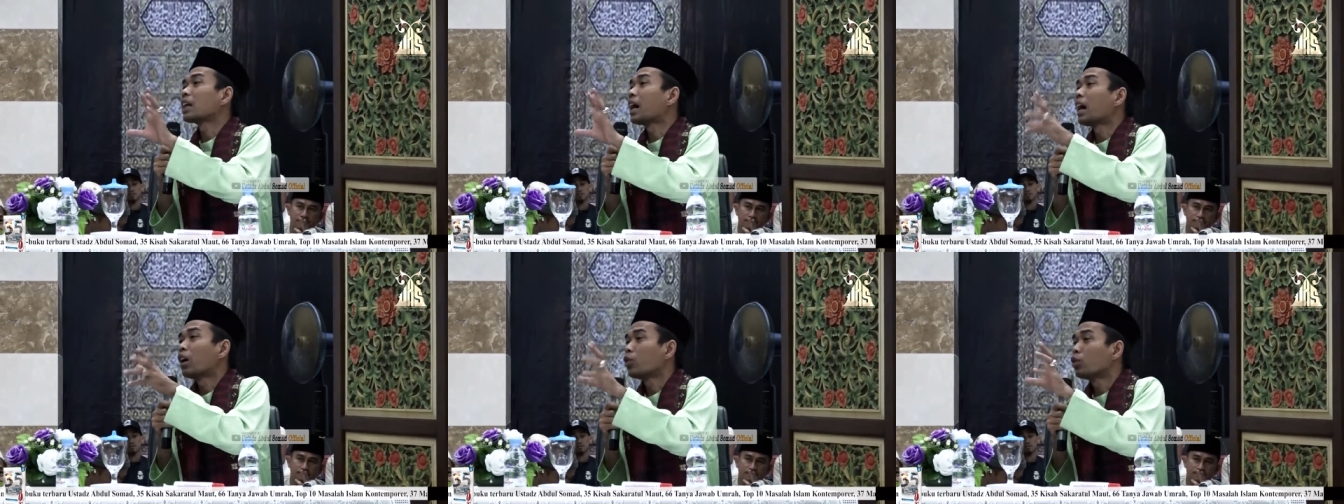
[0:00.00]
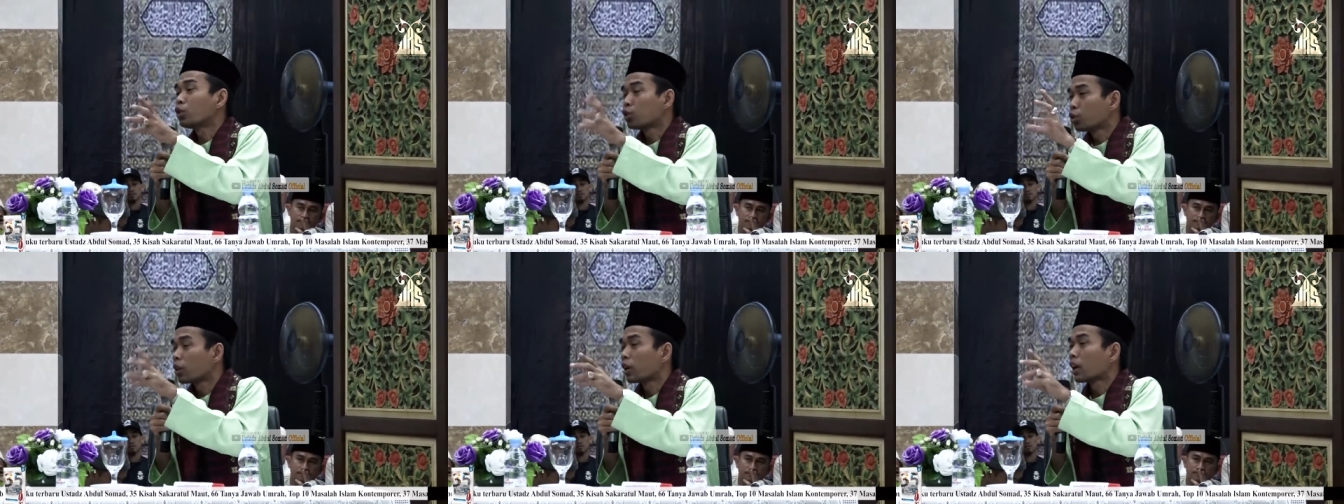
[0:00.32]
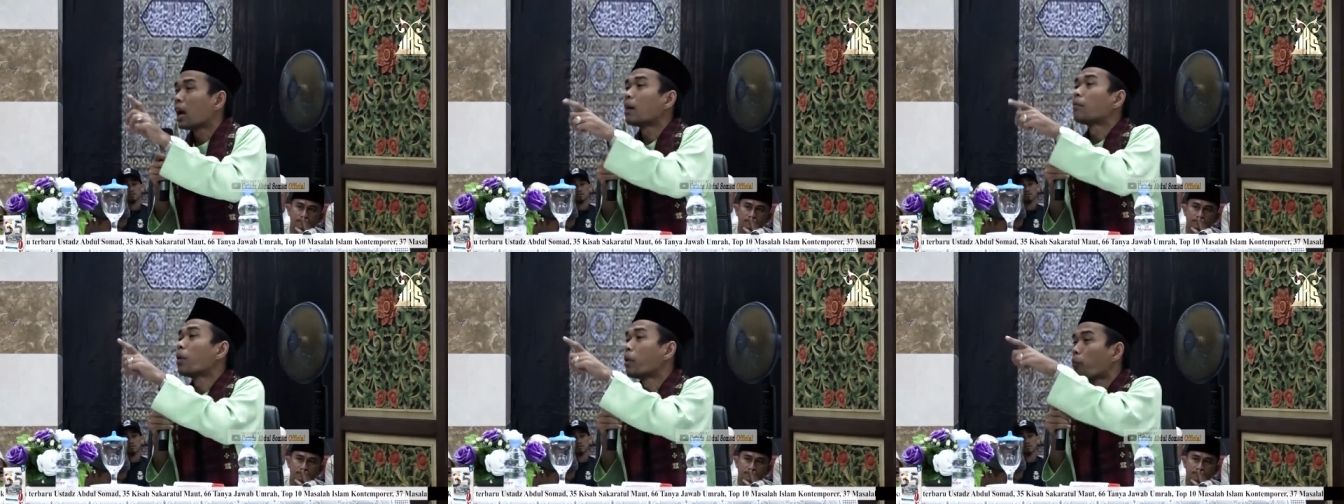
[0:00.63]
tahu itu
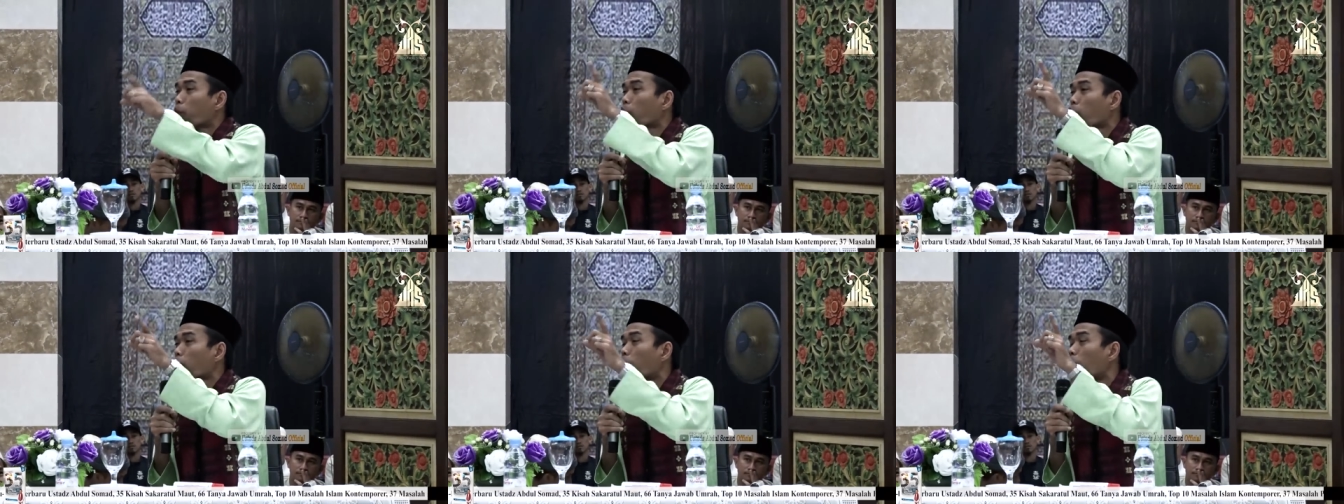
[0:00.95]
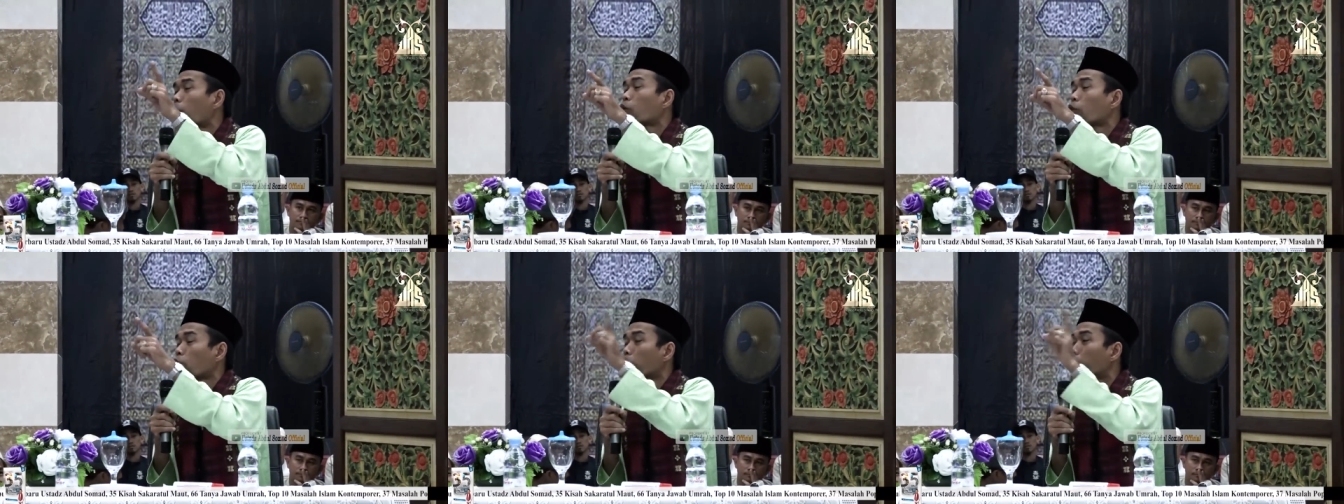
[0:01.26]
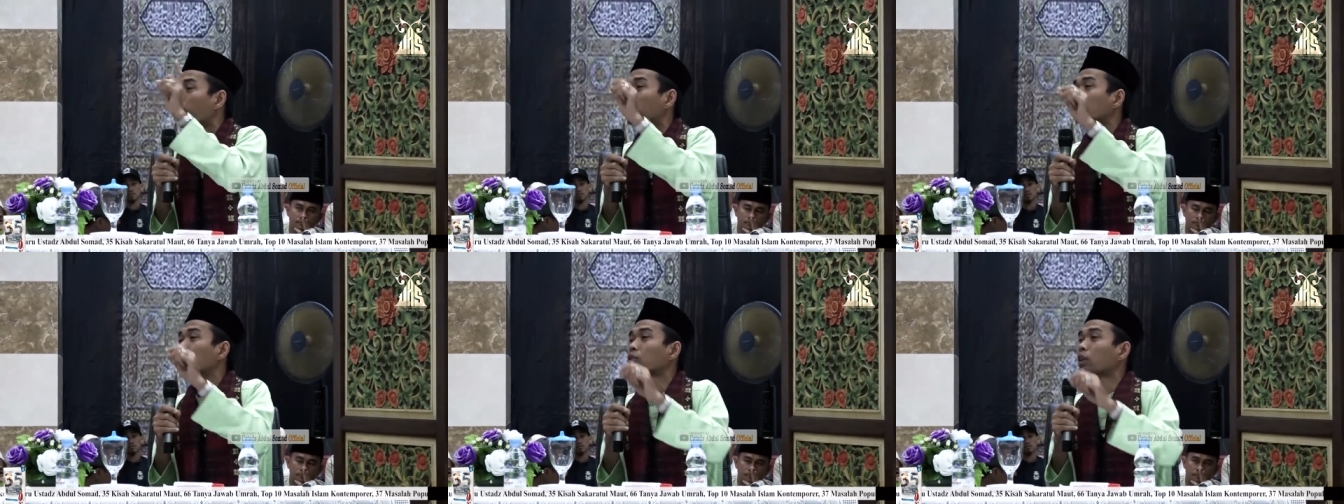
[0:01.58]
kenapa pokok
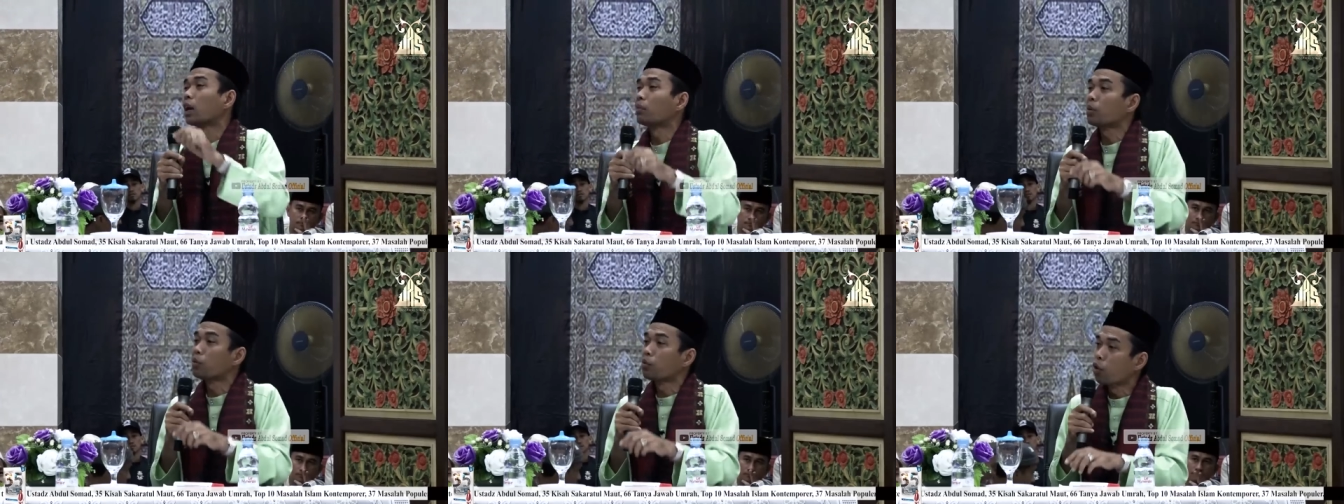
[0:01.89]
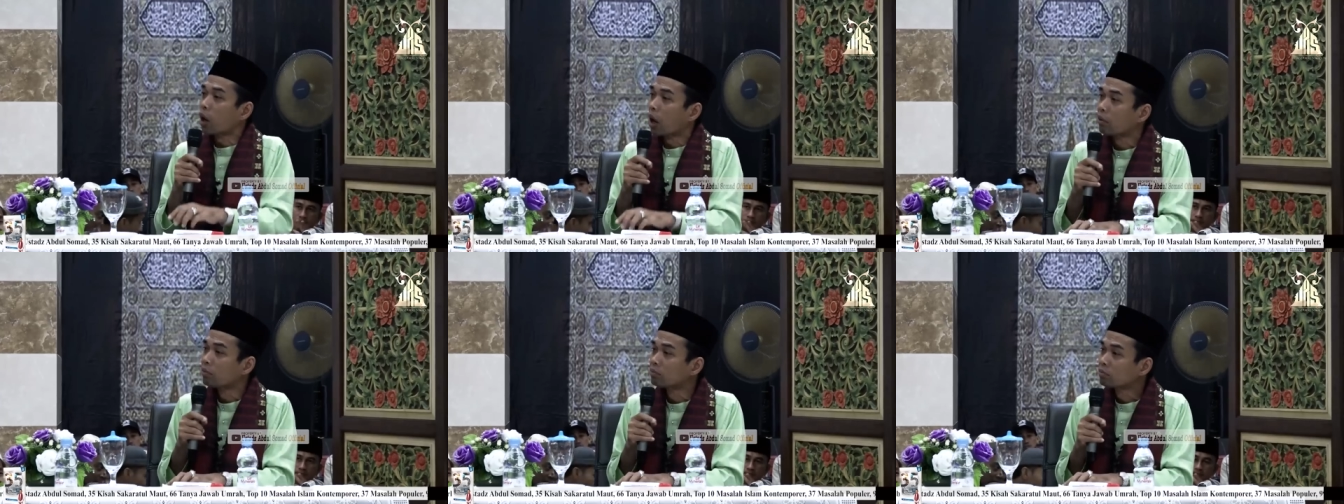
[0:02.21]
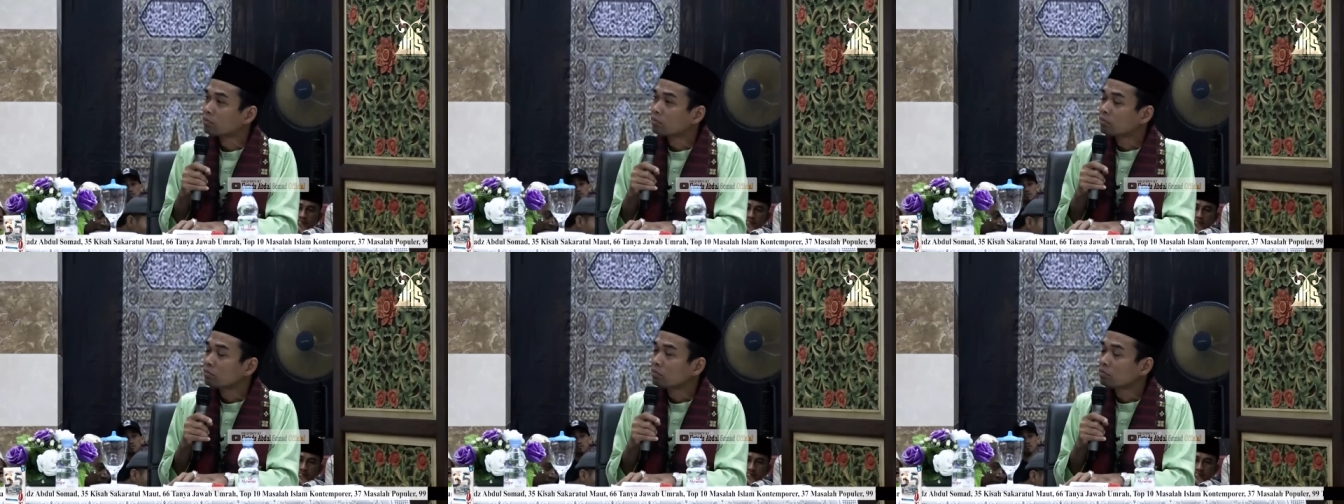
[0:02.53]
kurma itu tak
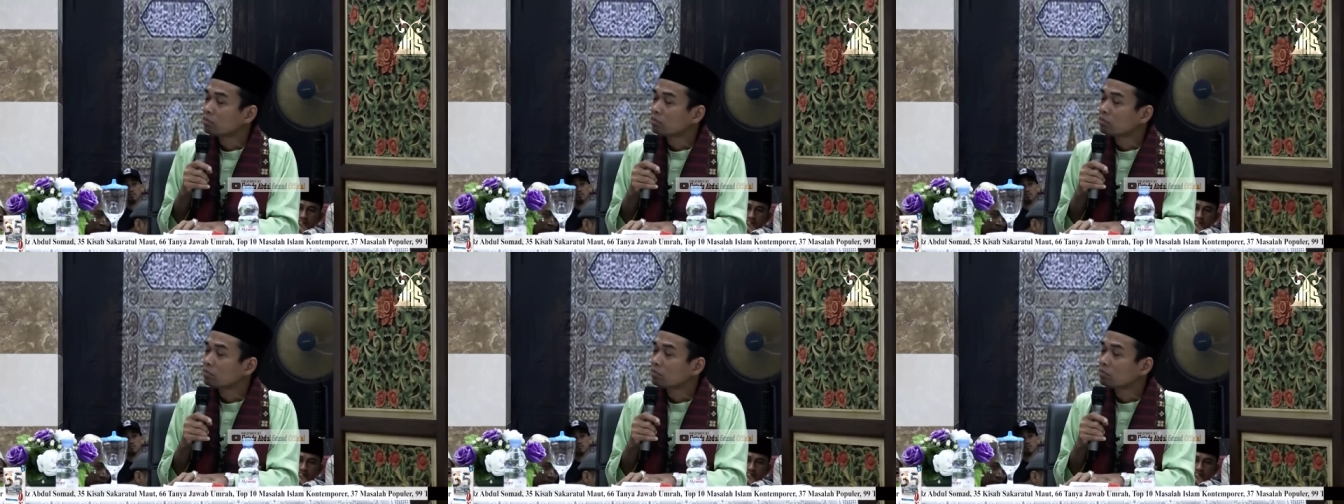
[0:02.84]
berbuah.